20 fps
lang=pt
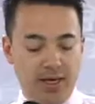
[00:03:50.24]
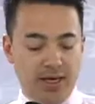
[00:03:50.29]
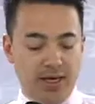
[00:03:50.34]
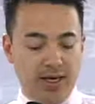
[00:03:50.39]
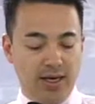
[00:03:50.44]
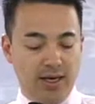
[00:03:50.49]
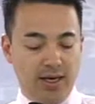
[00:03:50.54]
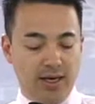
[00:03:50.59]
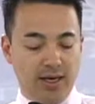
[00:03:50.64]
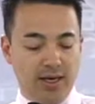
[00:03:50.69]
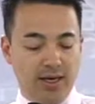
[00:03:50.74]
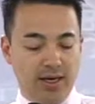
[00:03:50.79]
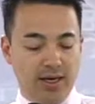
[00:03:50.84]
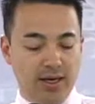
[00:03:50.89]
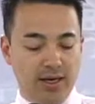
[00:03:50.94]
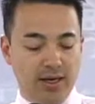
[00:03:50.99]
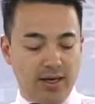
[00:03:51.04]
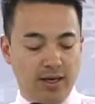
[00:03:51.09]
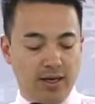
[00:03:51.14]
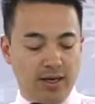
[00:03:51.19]

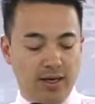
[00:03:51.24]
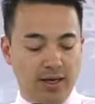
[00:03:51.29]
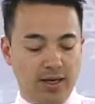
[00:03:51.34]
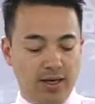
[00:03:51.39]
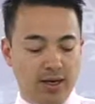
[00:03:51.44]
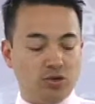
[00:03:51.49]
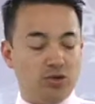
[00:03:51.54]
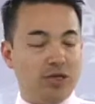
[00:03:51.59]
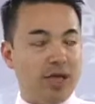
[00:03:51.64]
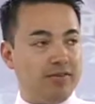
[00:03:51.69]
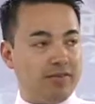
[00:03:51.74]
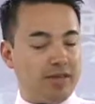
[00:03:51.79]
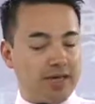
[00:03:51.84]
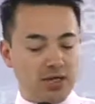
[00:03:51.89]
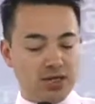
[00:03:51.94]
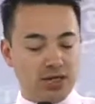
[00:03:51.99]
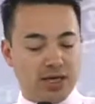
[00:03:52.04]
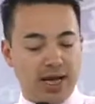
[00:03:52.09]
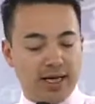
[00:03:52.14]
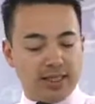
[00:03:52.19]
E eu estava
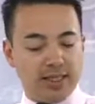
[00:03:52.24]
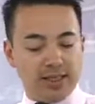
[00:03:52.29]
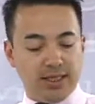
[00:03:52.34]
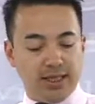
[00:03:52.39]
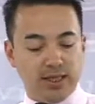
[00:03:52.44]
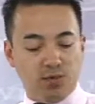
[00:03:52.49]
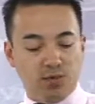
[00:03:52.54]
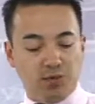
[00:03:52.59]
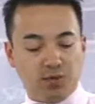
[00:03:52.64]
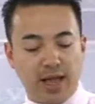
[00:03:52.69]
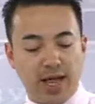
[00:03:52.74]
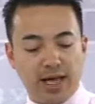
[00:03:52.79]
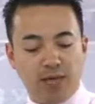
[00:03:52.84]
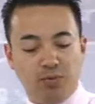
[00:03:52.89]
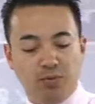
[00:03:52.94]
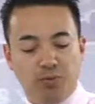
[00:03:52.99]
dentro de casa andando para um lado e